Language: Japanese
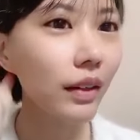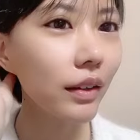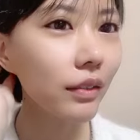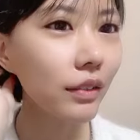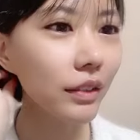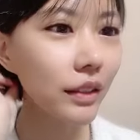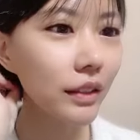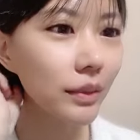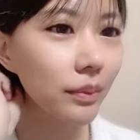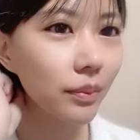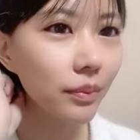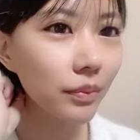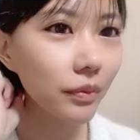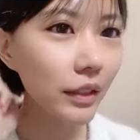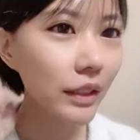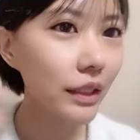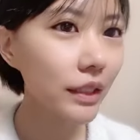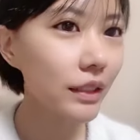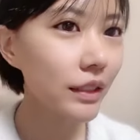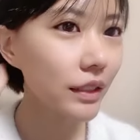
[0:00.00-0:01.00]
私
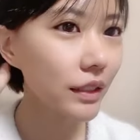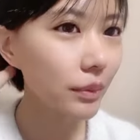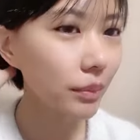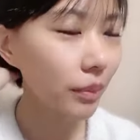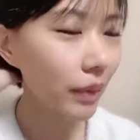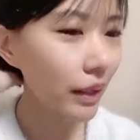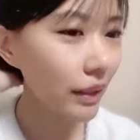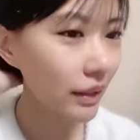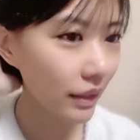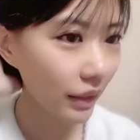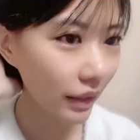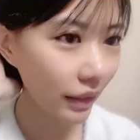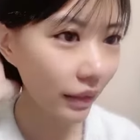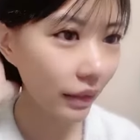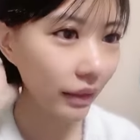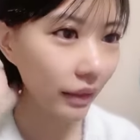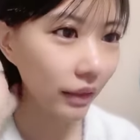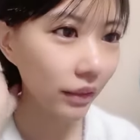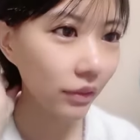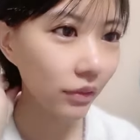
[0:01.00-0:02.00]
私たちマジであ